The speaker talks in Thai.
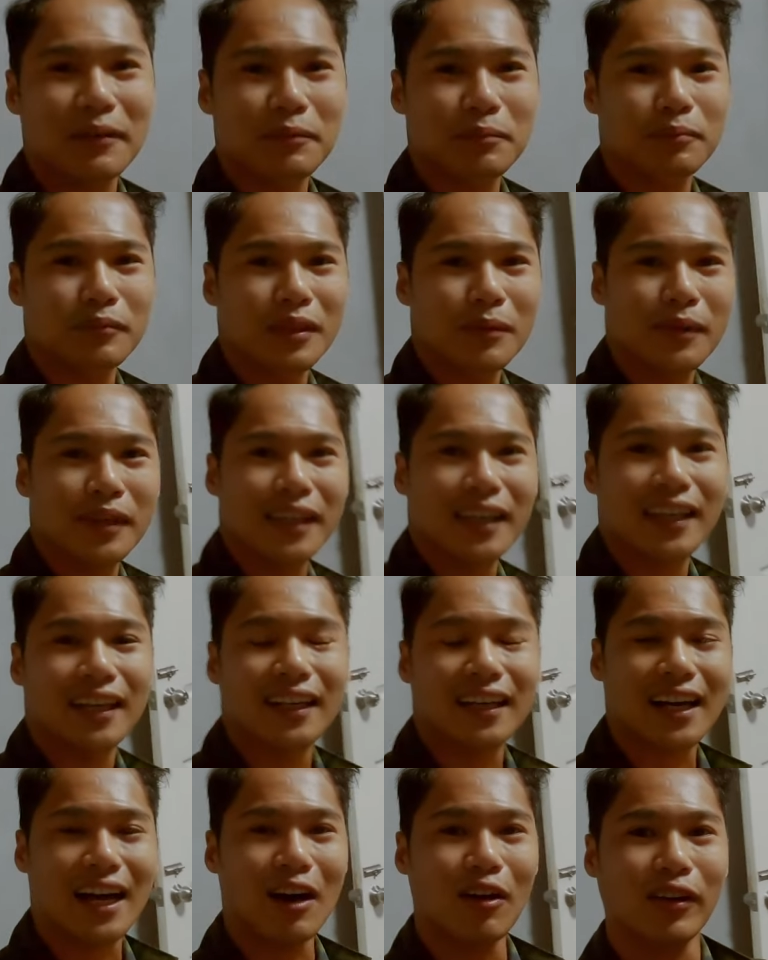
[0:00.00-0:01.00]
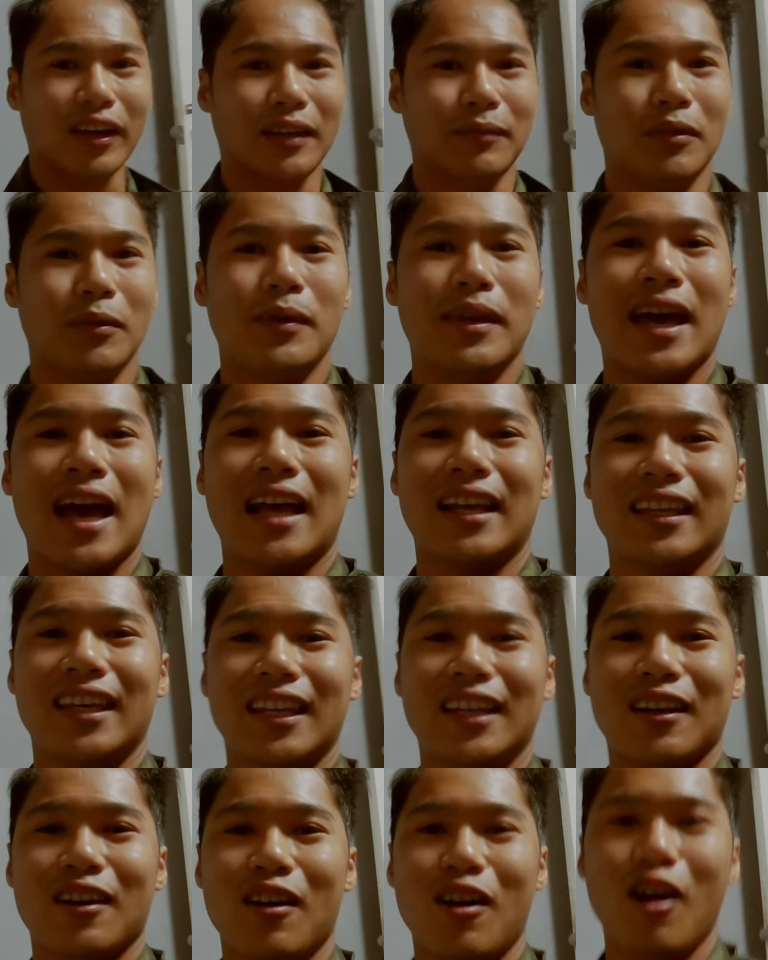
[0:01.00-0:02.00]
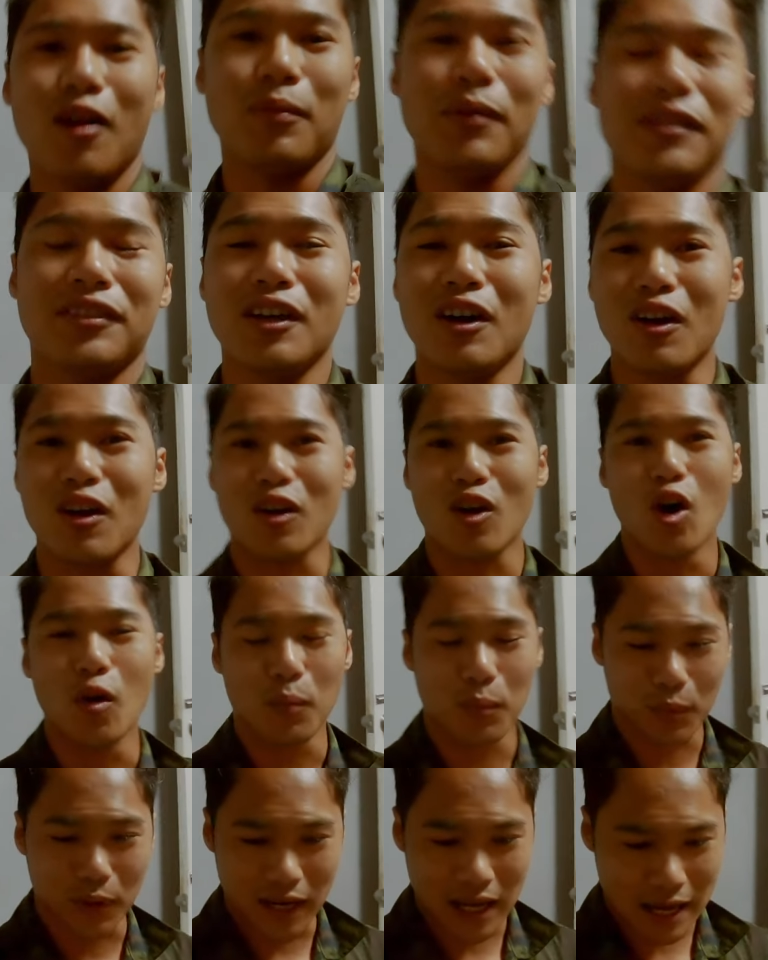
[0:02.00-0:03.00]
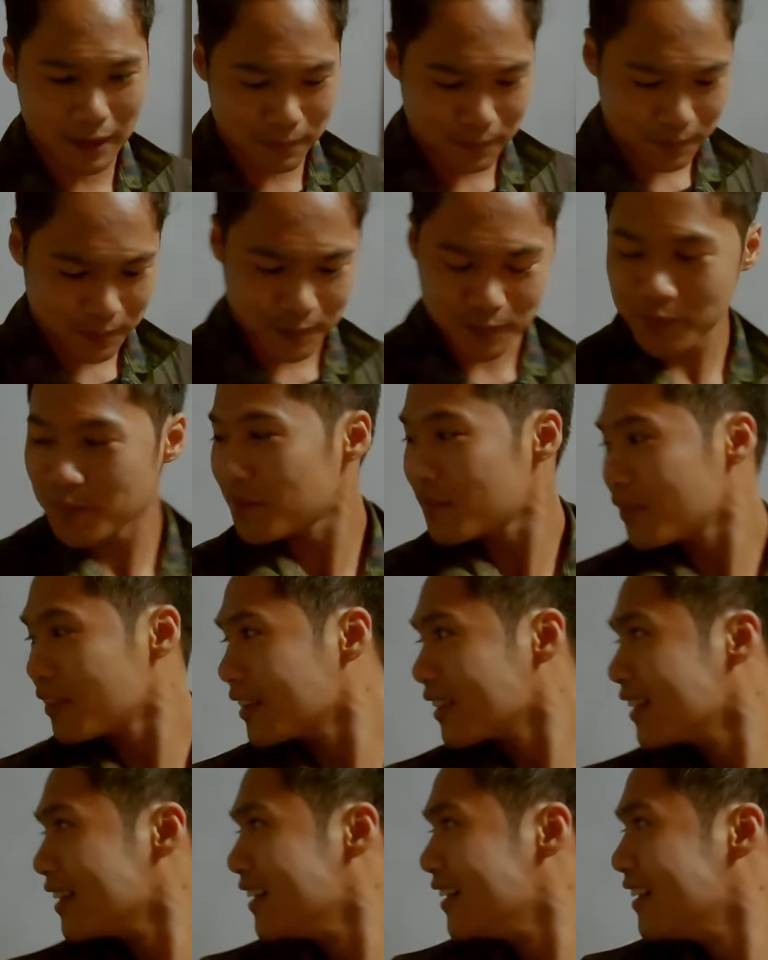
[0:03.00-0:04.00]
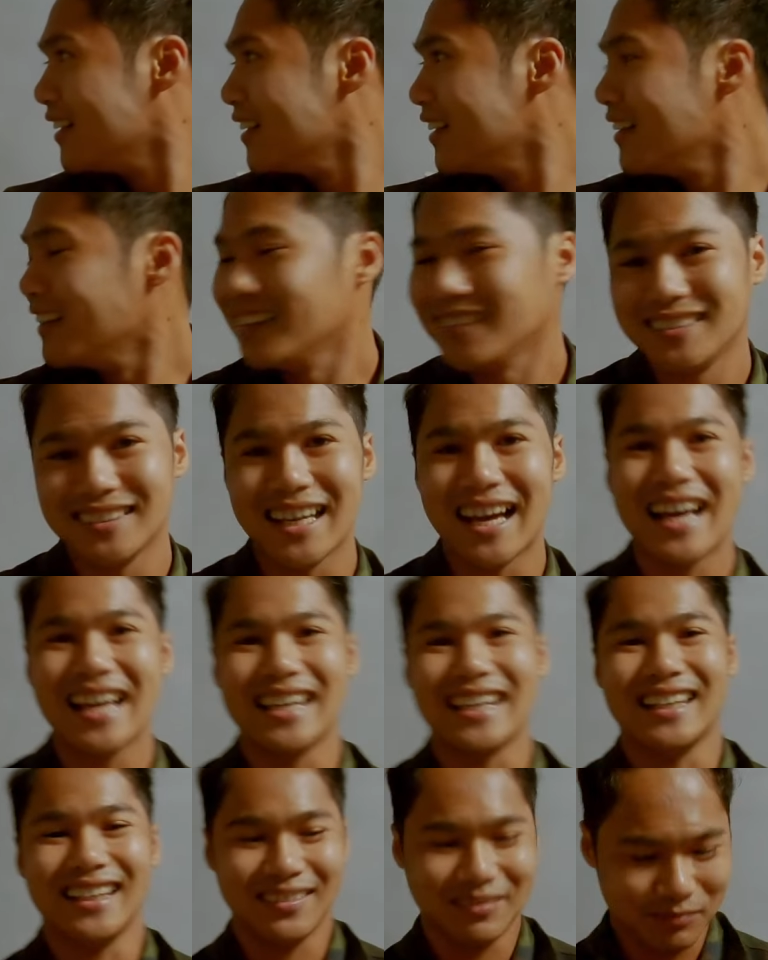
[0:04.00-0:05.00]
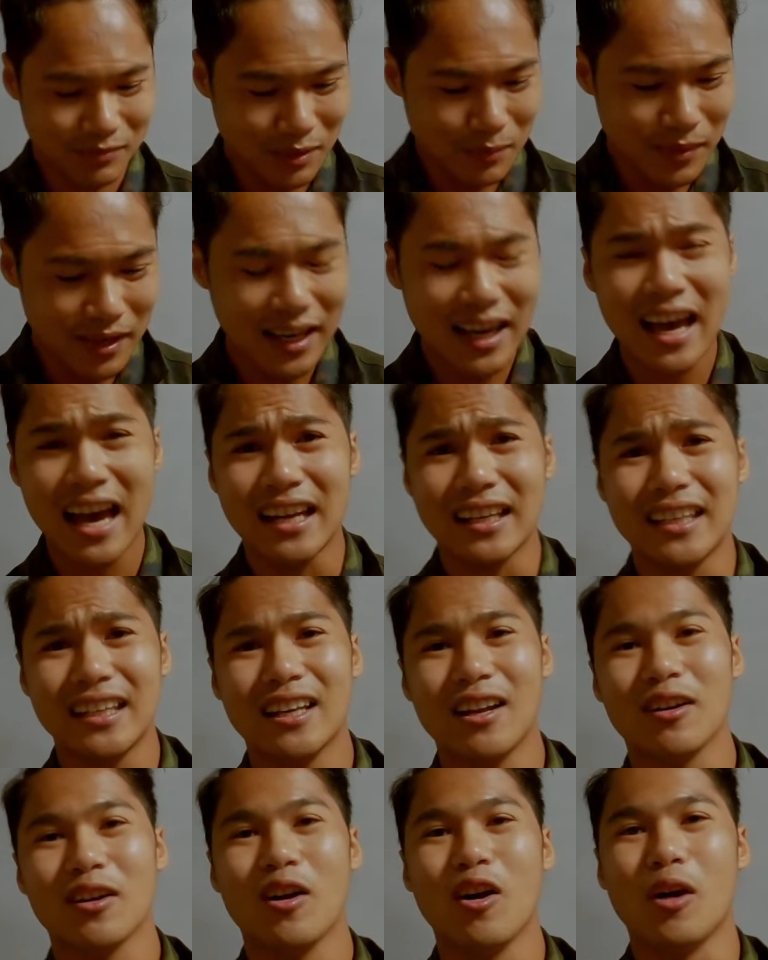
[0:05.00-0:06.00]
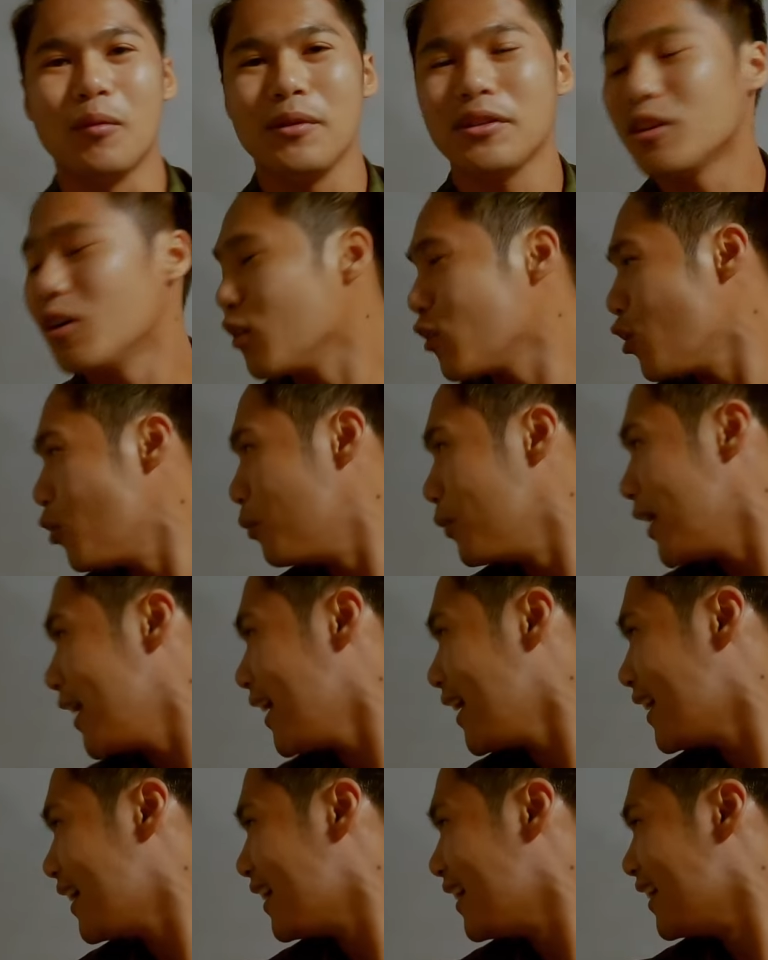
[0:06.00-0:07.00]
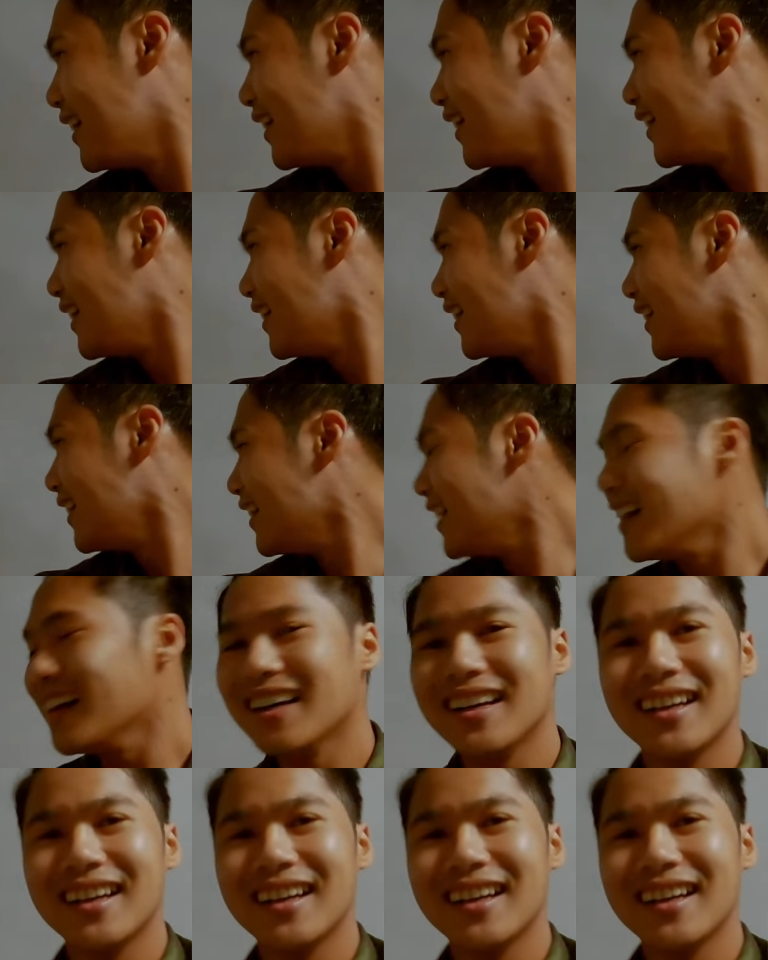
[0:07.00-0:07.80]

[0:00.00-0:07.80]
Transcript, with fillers: นะครับ ไม่มีข้าวกินไม่มีอาหารกินก็ออกไปส่องกบนะครับ ก็ตายใช่ไหม ใช่ ไม่มีอาหารกินเราก็ออกไปส่องกบไง ใช่แล้วค่ะ